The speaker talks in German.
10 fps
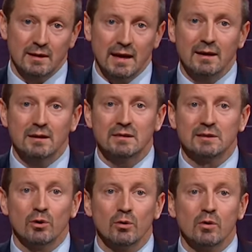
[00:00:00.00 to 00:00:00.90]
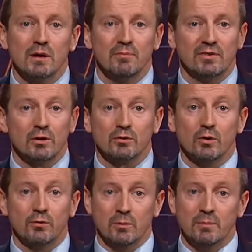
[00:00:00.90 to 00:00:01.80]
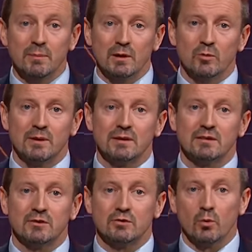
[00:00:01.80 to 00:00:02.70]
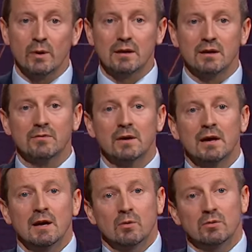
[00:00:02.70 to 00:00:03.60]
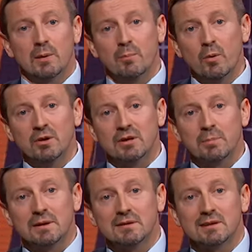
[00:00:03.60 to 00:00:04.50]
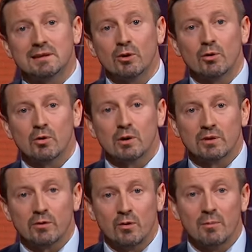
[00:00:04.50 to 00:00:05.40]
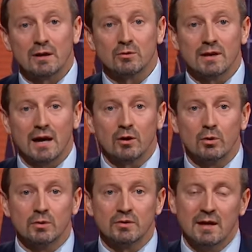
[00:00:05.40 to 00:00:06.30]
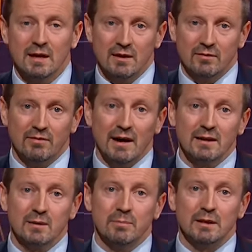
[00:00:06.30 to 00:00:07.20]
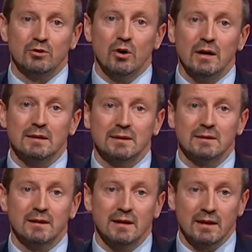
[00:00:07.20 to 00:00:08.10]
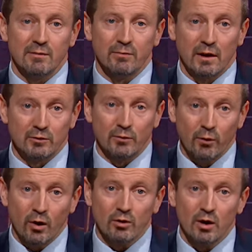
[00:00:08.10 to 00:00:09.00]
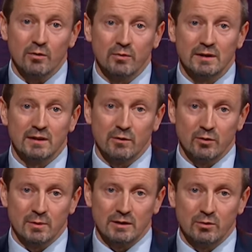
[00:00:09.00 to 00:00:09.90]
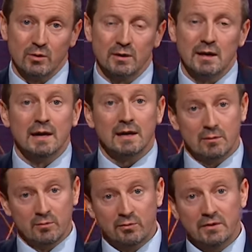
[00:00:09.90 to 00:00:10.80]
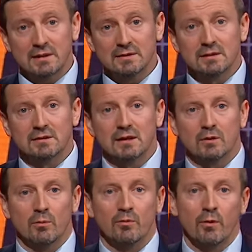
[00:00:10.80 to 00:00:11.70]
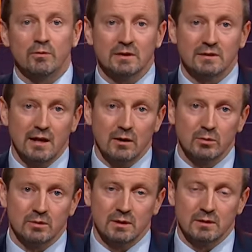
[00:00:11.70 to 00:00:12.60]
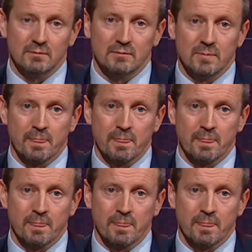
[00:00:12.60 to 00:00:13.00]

Der englische Theologe, Philosoph und Bibelübersetzer John Wycliffe und der böhmische Priester, Theologe und Reformator Jan Hus waren bedeutende also Vorläufer der Reformation im 14. und 15. Jahrhundert.